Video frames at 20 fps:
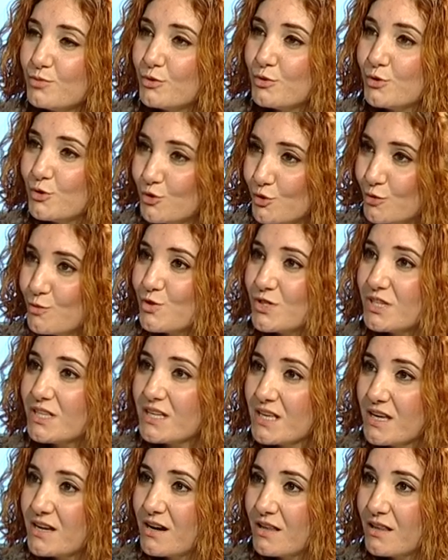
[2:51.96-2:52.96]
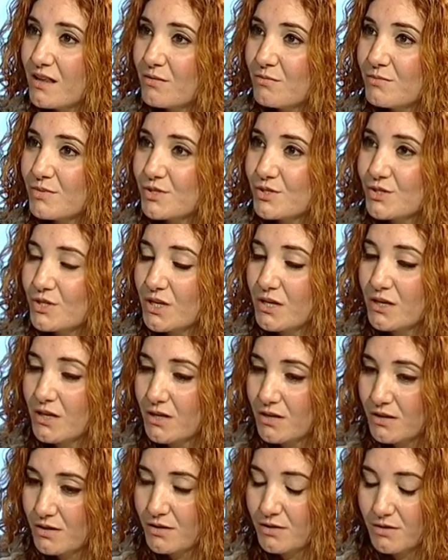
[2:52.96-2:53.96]
broşürümüzde de yer alan bir şey.
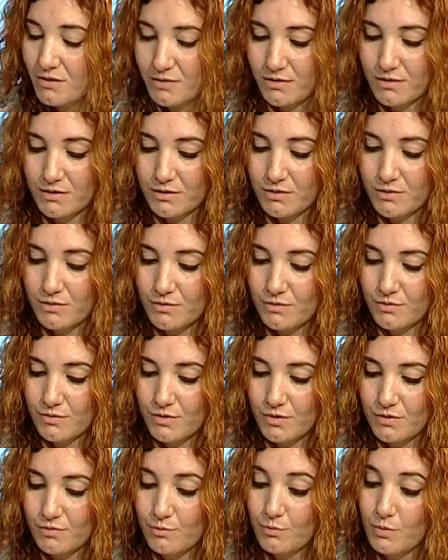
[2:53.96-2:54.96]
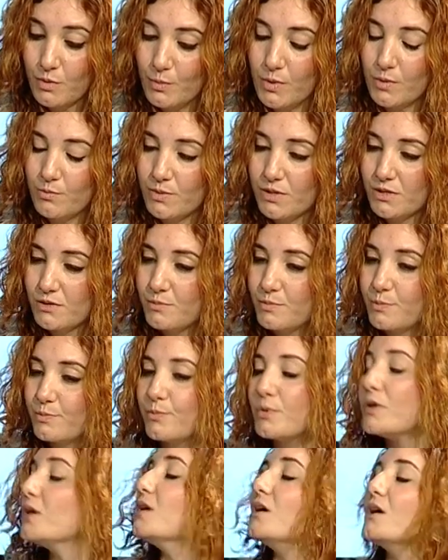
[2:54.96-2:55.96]
Ee, bir,
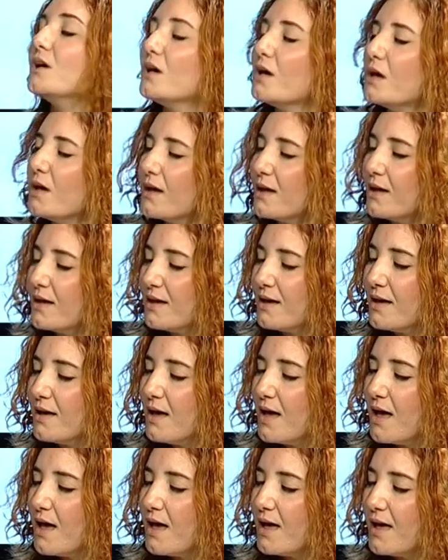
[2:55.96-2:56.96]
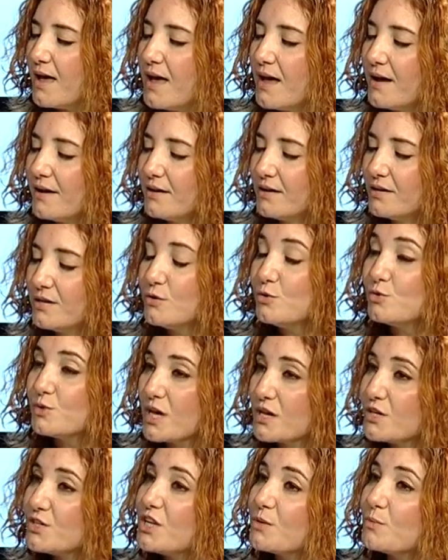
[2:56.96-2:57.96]
eğer yüz
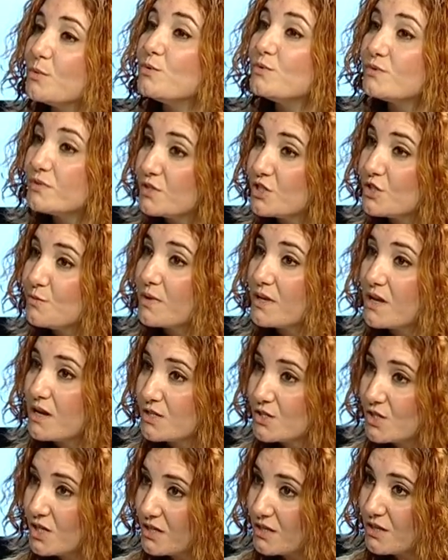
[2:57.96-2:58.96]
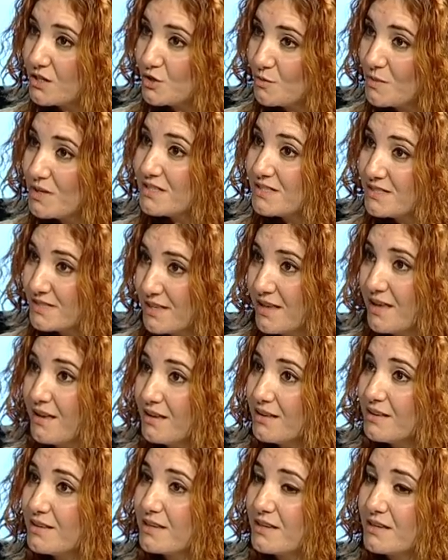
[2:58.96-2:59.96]
gerçek bir yüzleşme
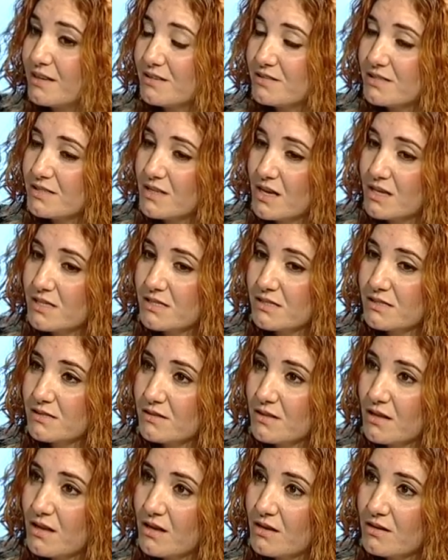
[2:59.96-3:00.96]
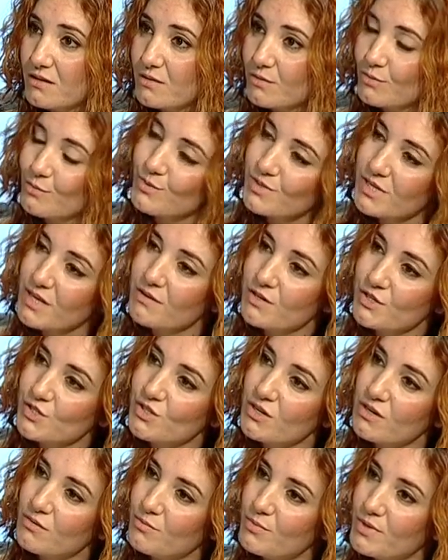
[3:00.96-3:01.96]
gerçekleşmezse e, siz aslında
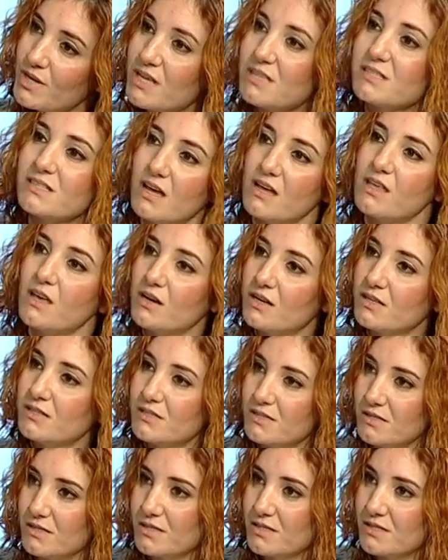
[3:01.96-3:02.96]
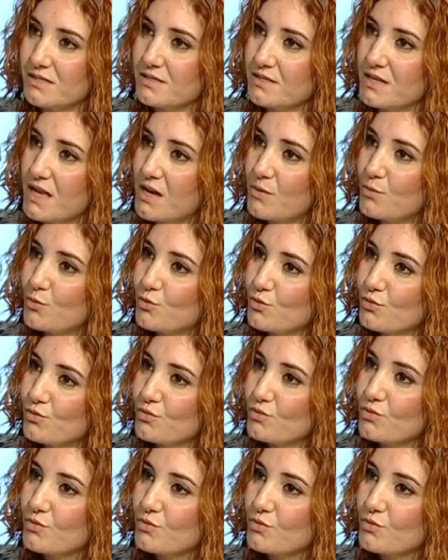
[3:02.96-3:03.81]
savaşa biraz daha yakınsınızdır. Yani bunun